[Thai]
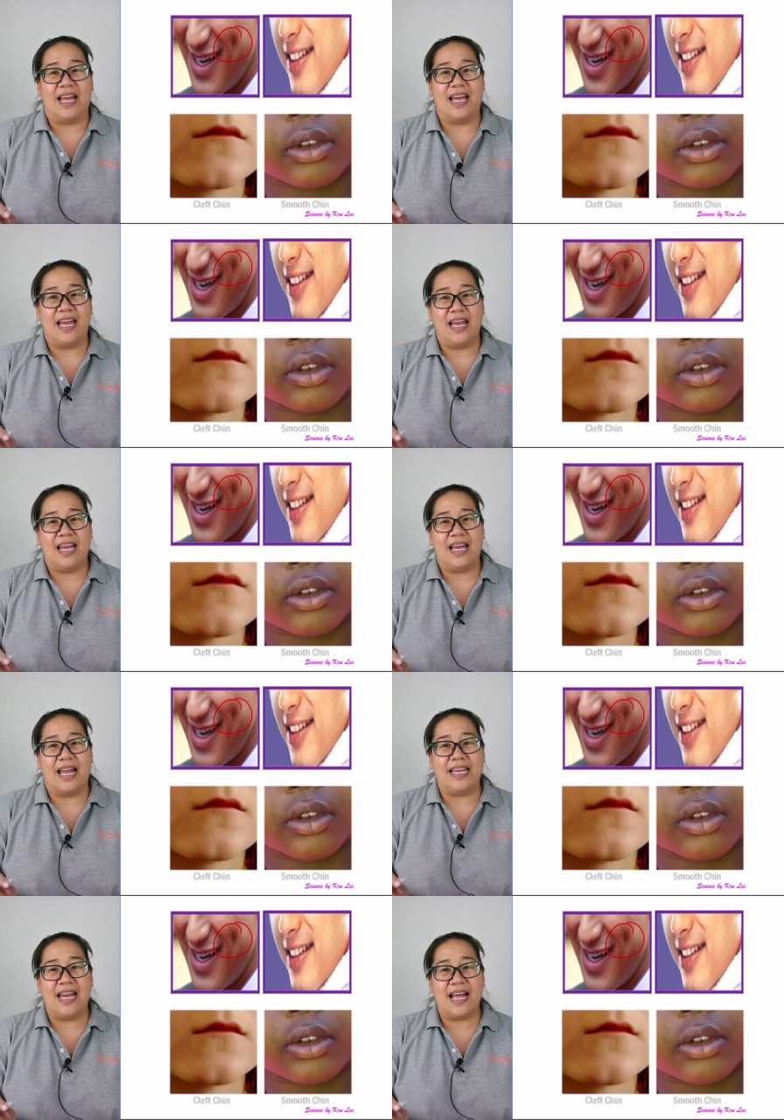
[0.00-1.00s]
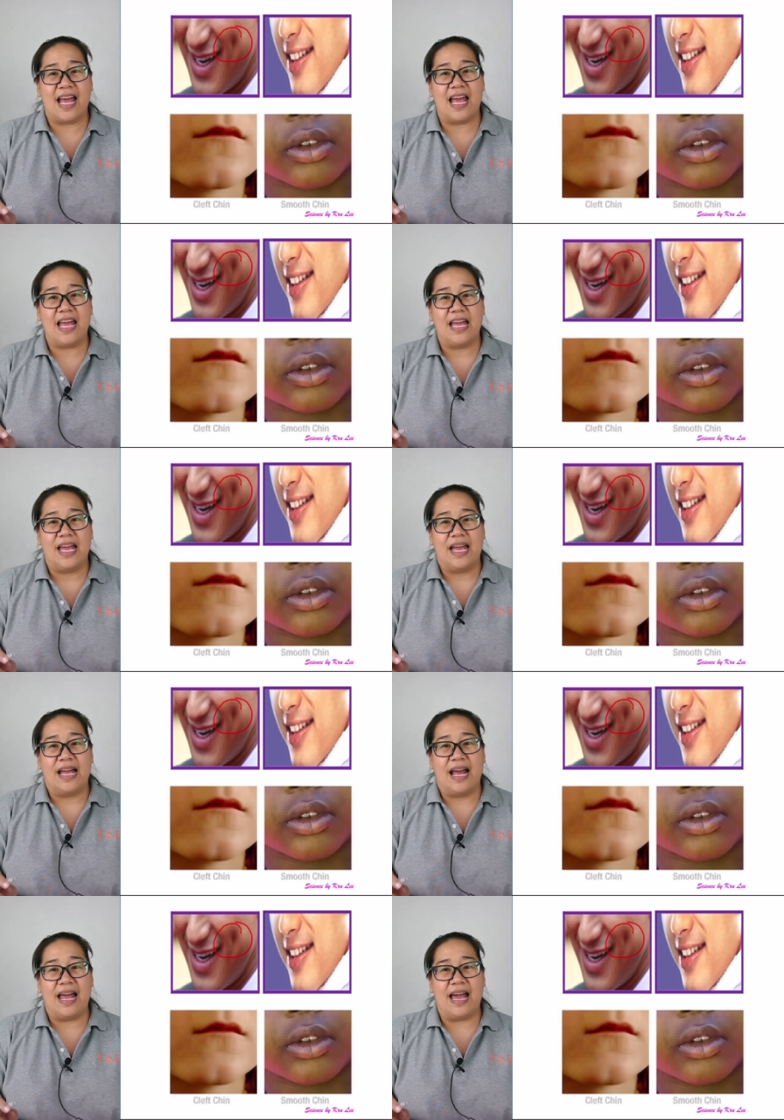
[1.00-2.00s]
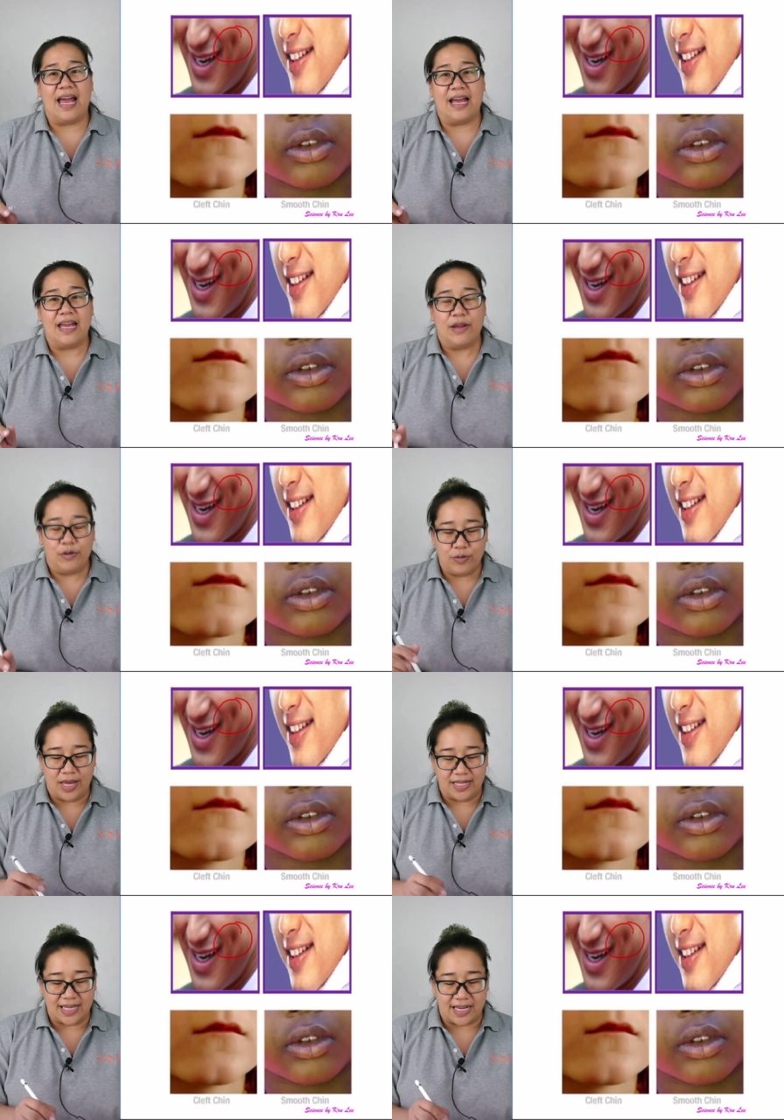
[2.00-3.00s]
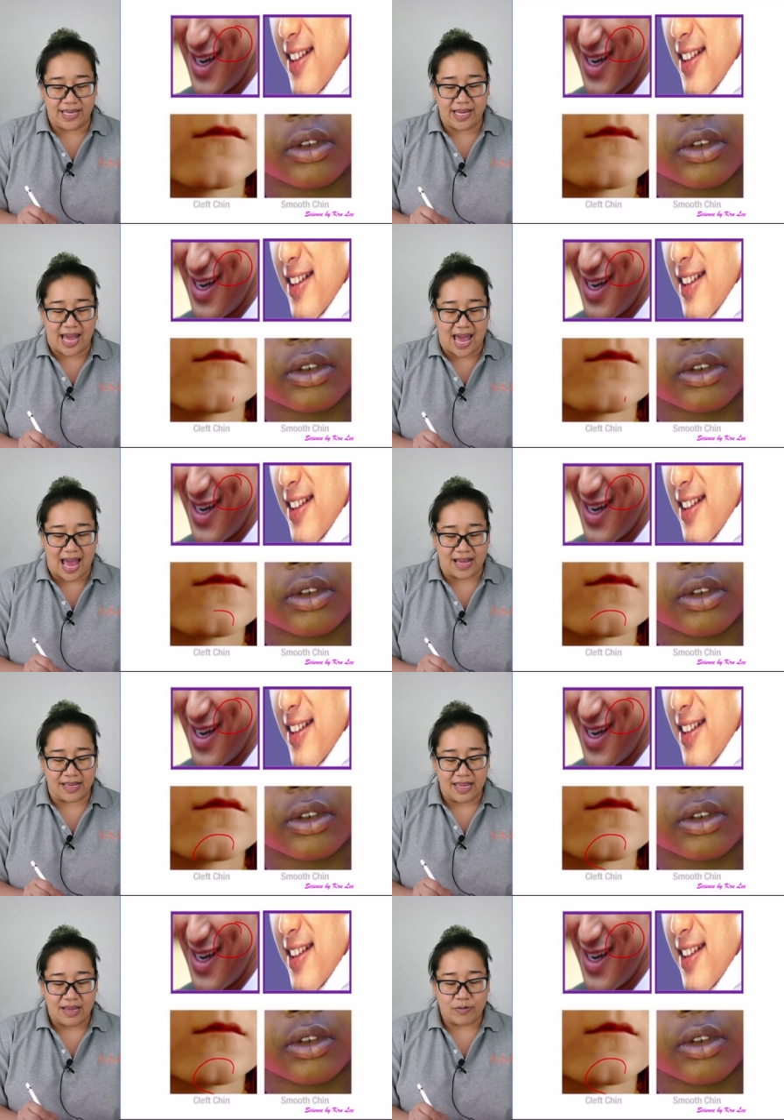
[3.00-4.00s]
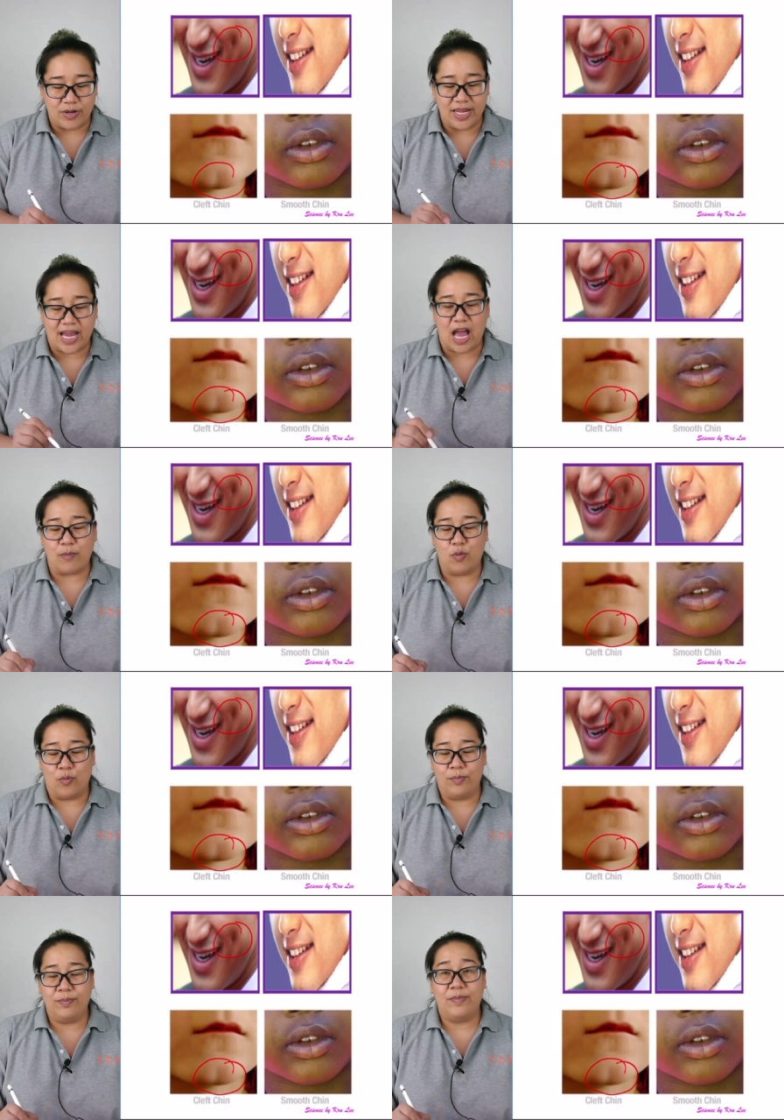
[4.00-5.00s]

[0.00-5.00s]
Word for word: อ่า อันนี้ล่ะคะอ่า ดูเห็นชัดที่คาง คนนี้คางบุ๋ม